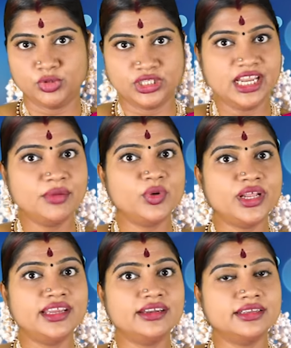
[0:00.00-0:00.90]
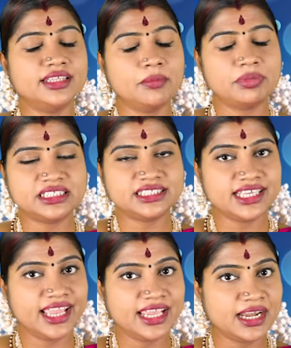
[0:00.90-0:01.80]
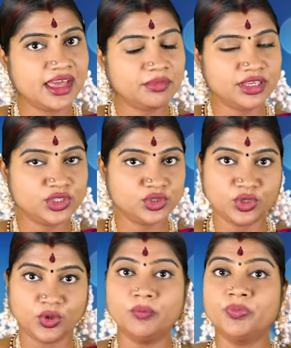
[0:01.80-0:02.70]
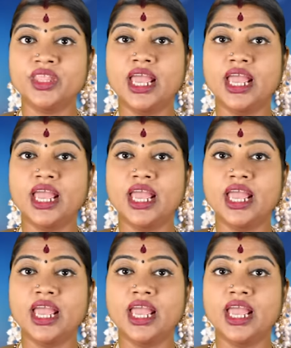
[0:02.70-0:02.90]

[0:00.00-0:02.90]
முதலே முறையிட்டிருந்தால் பிரச்சனையே இல்லாமல் இருந்திருக்கும்